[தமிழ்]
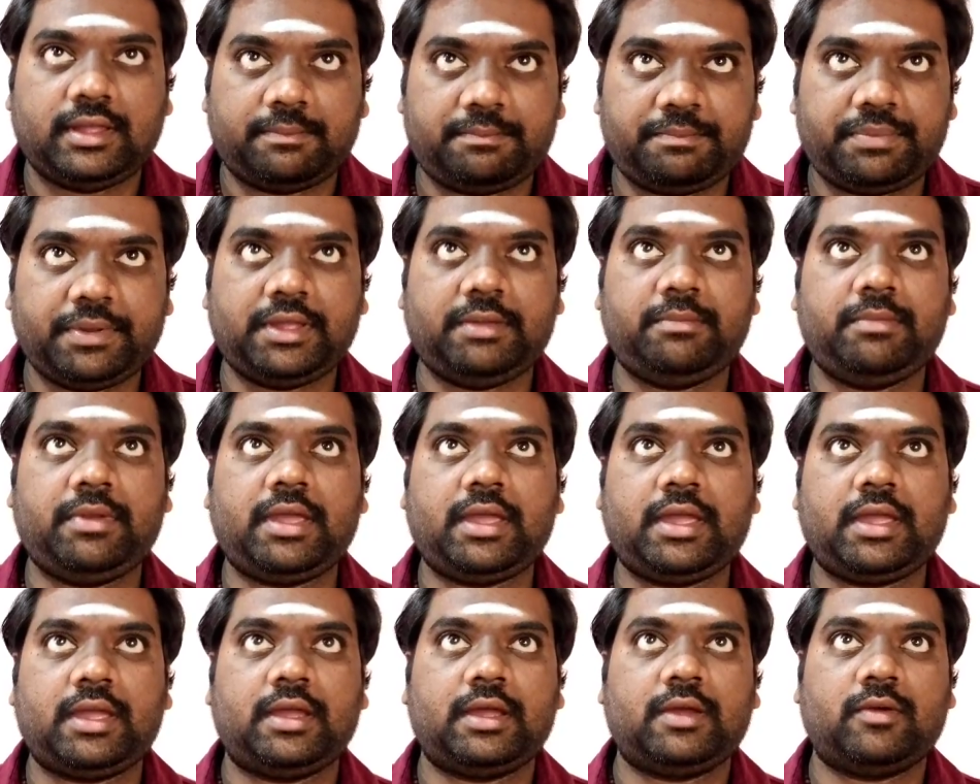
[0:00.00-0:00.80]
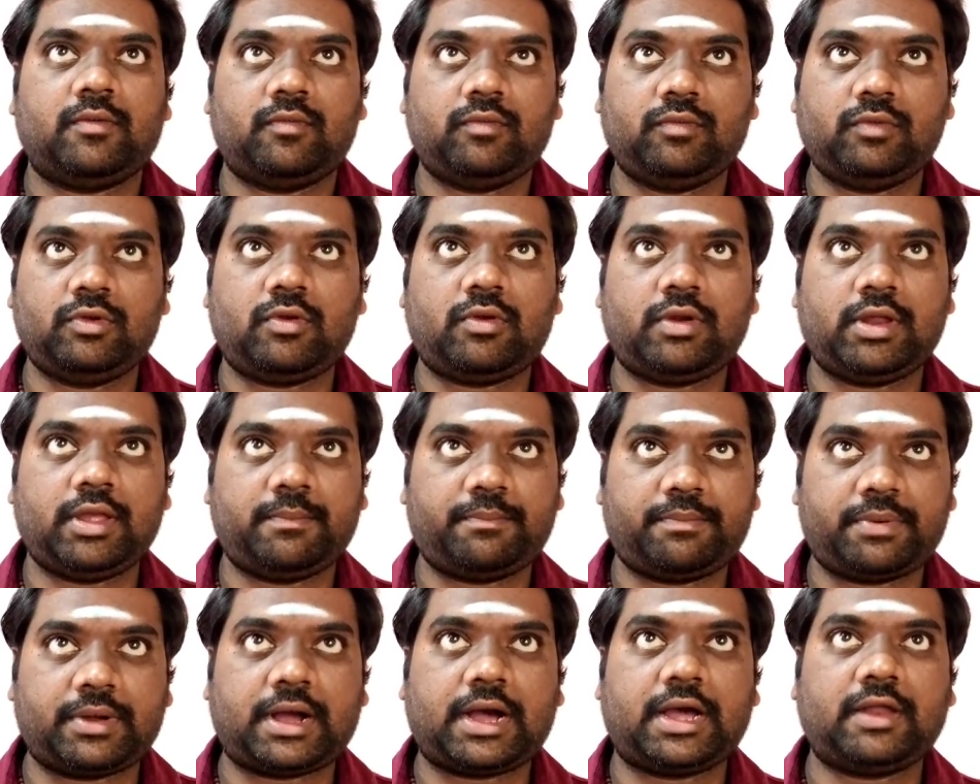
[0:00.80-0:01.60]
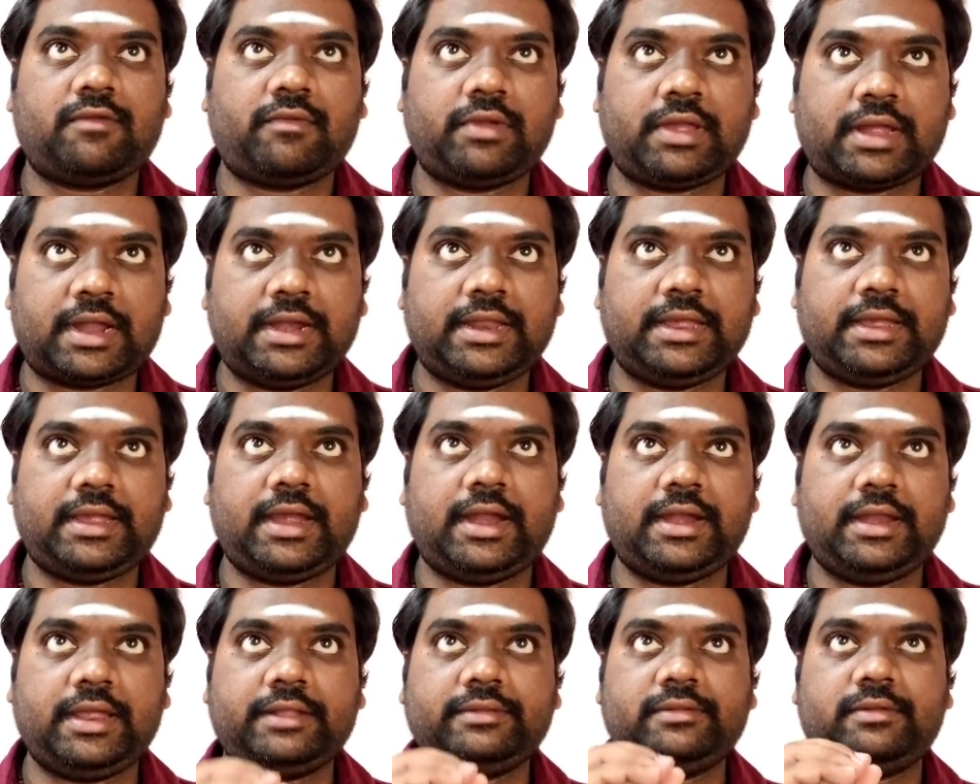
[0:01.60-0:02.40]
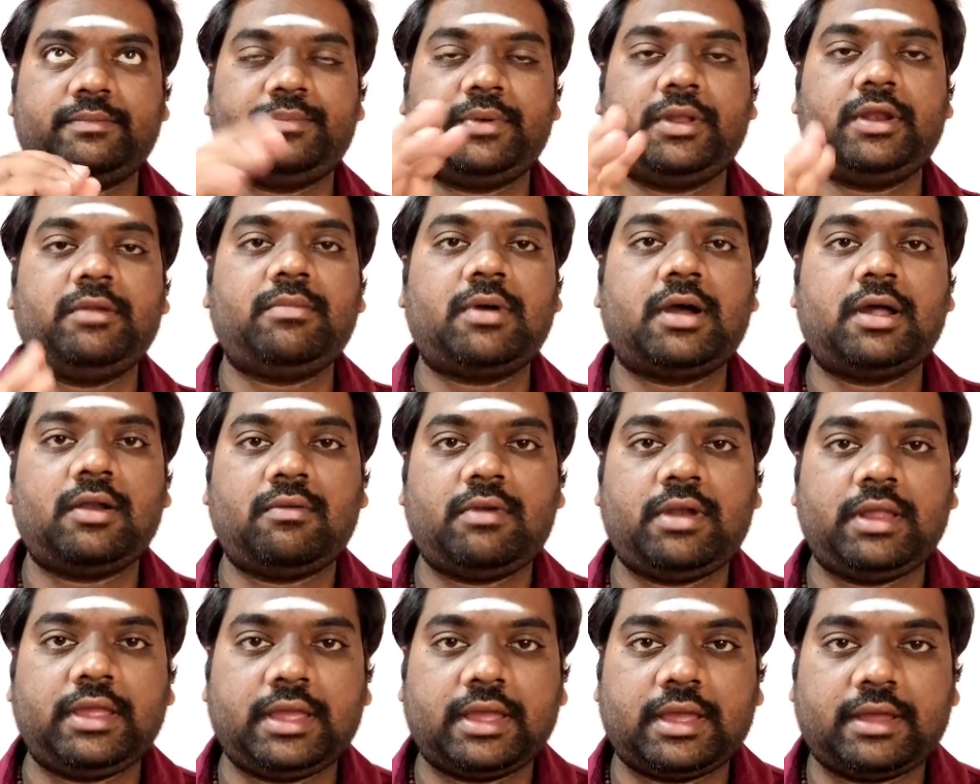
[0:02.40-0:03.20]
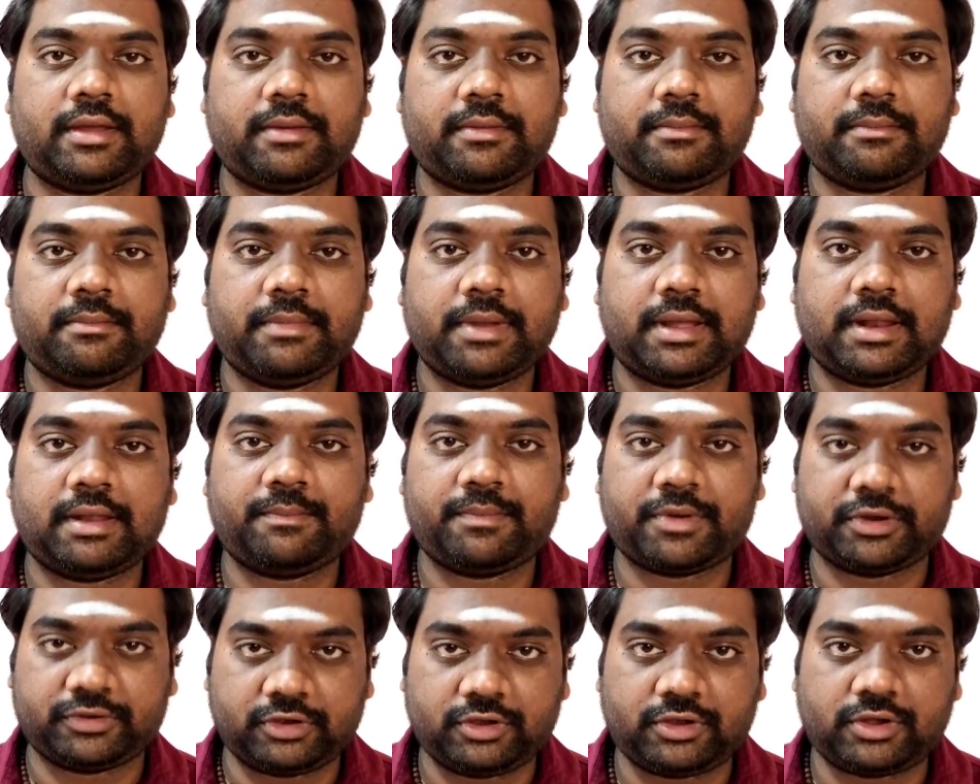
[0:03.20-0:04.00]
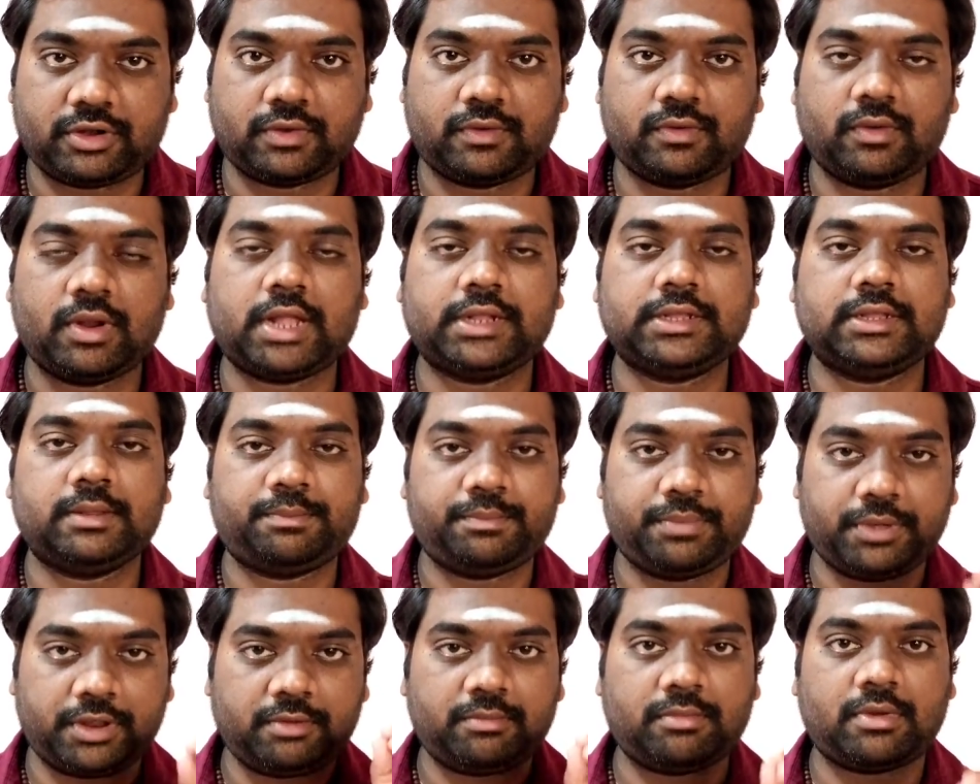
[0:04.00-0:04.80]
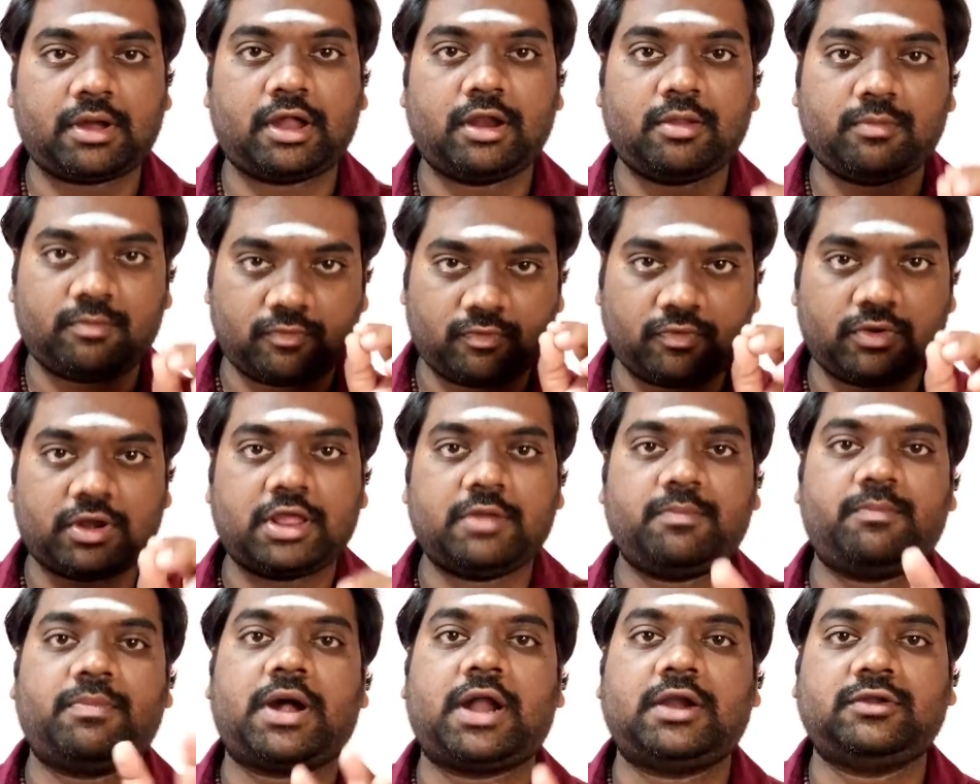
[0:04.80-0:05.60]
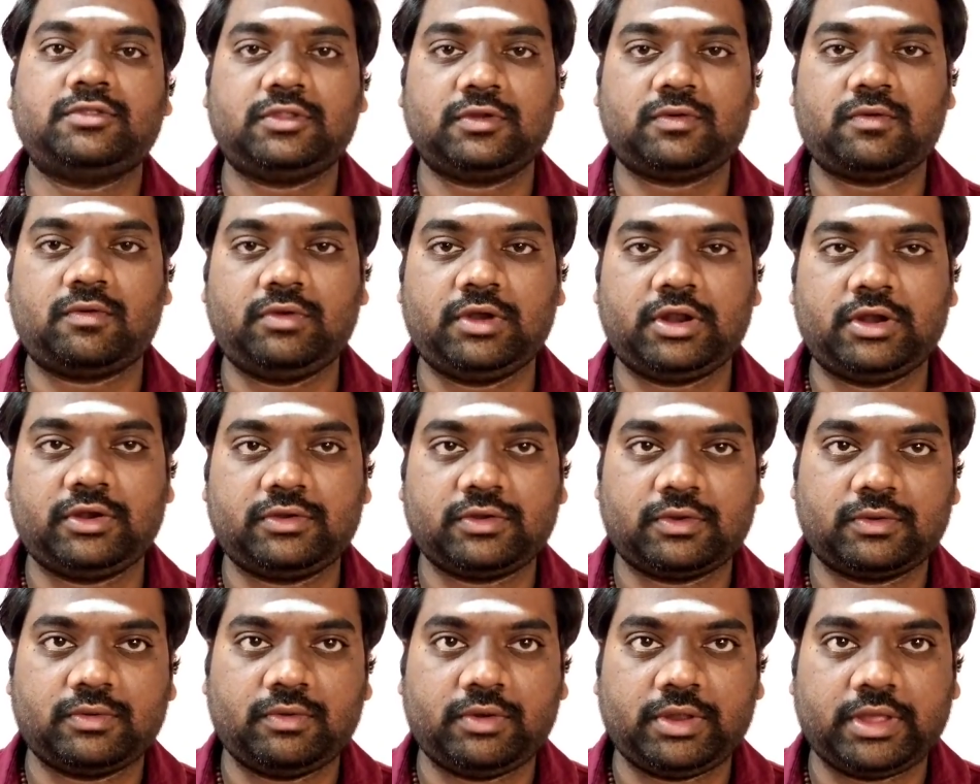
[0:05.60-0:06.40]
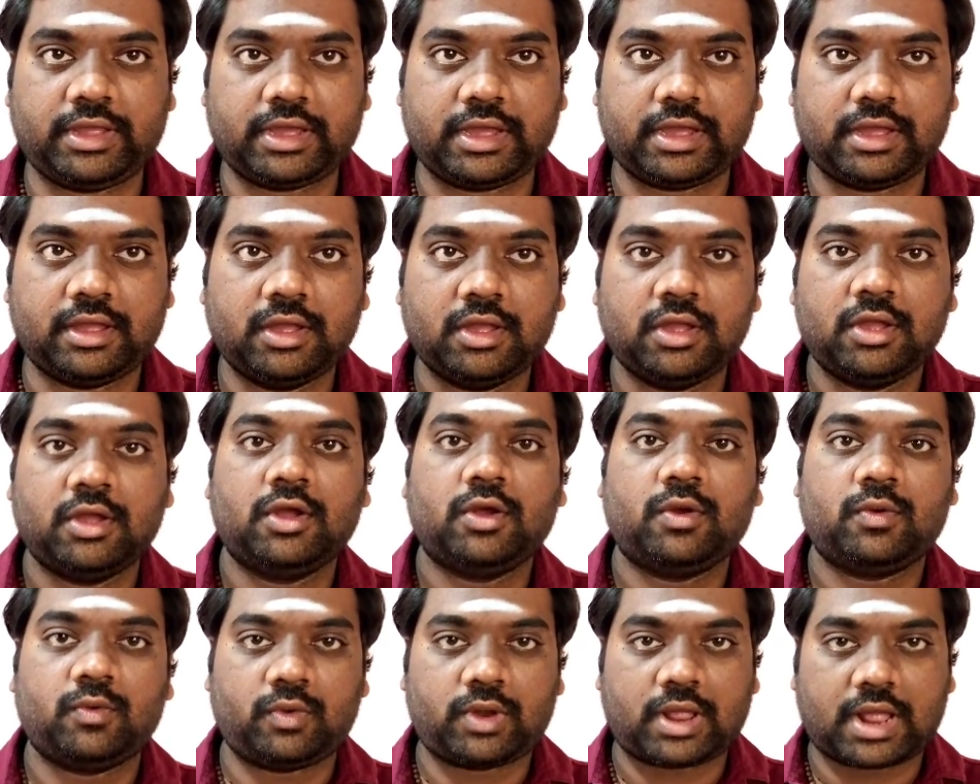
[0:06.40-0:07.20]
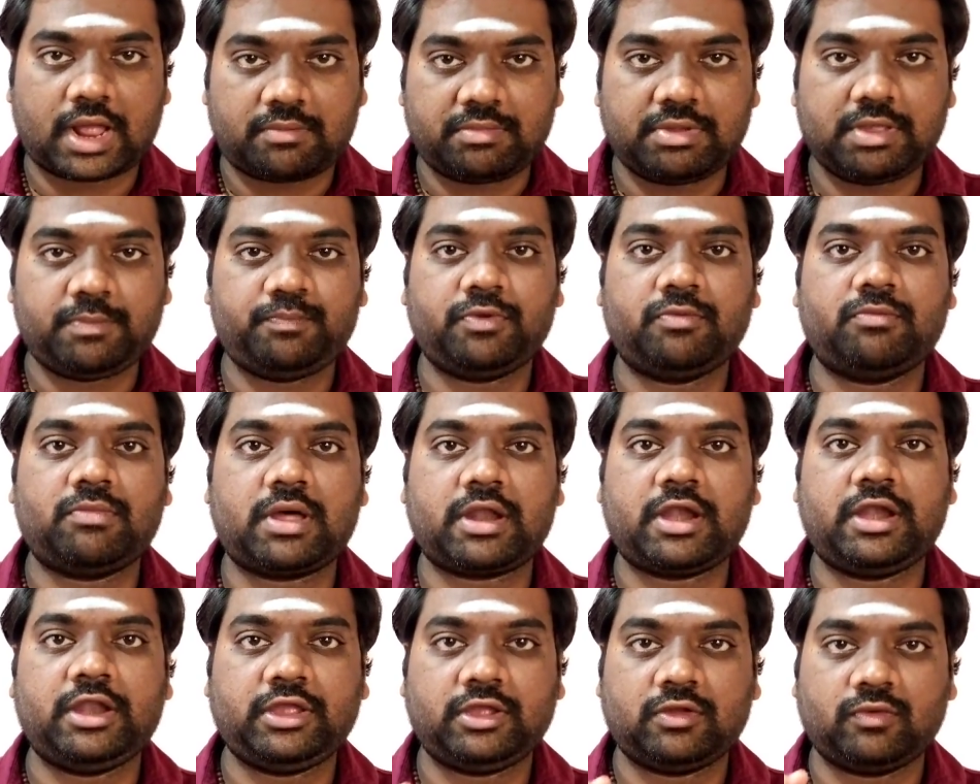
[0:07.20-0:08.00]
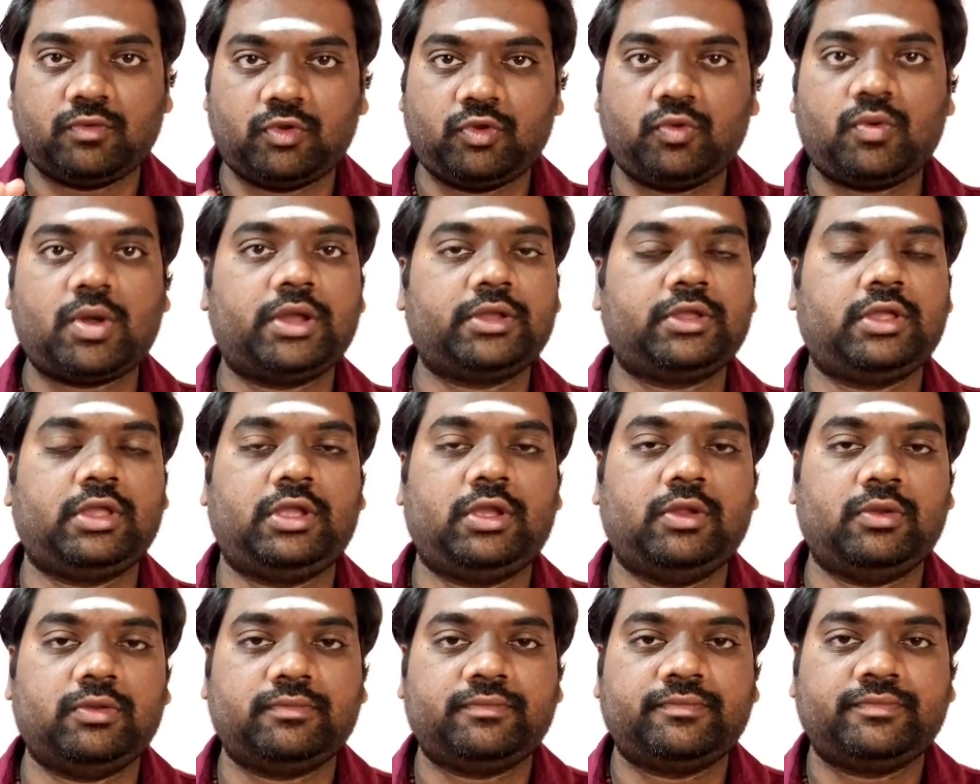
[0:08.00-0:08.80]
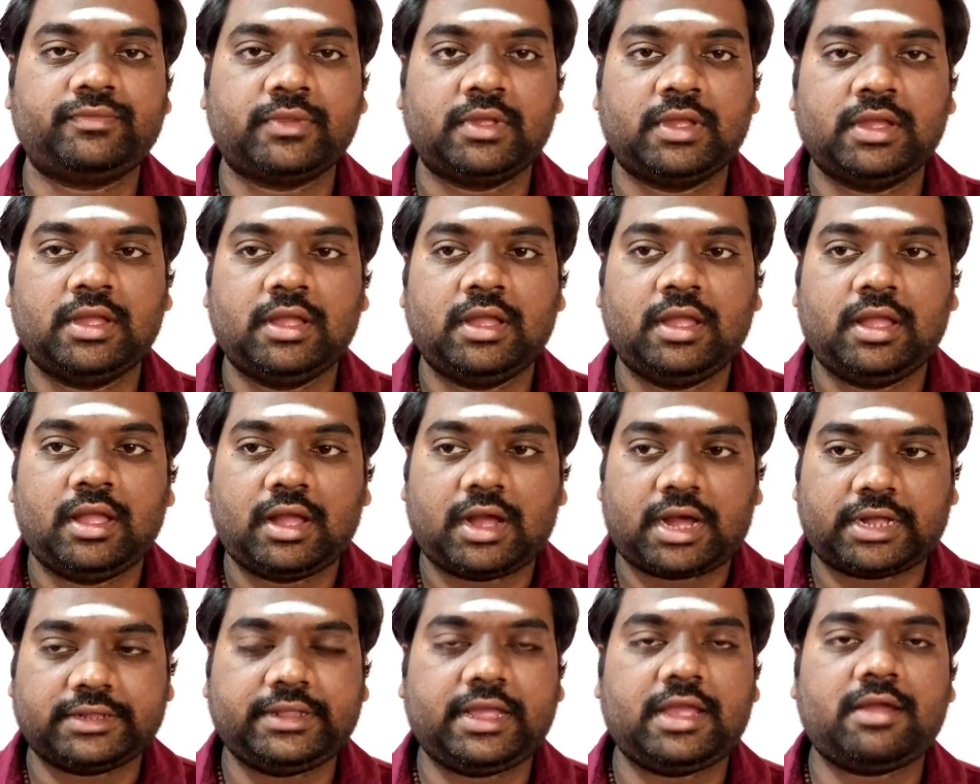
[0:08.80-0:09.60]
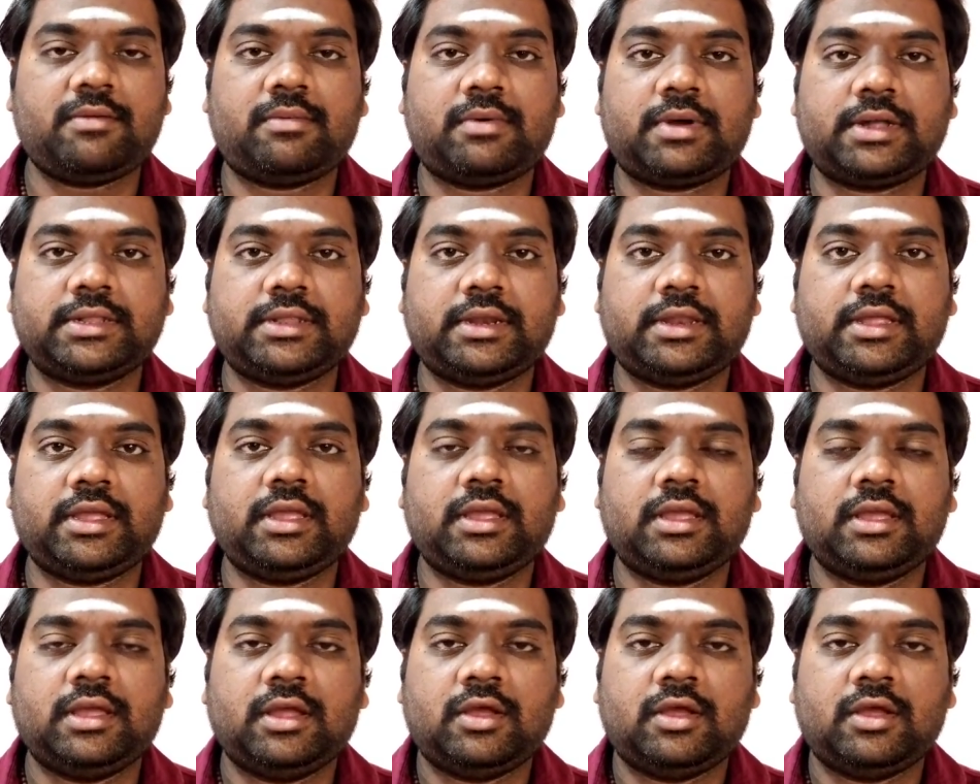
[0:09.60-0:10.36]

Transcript: எப்பயுமே உங்களுடைய பார்வை அடிக்கடி அந்த பெருமாளுடைய மேலே பட்டுட்டு இருக்கணும் அந்த பெருமாளும் உங்களை பார்த்து கொண்டிருக்கக்கூடிய ஒரு அமைப்பு மாதிரி நீங்கள் உருவாக்கிக்கணும் அதே மாதிரி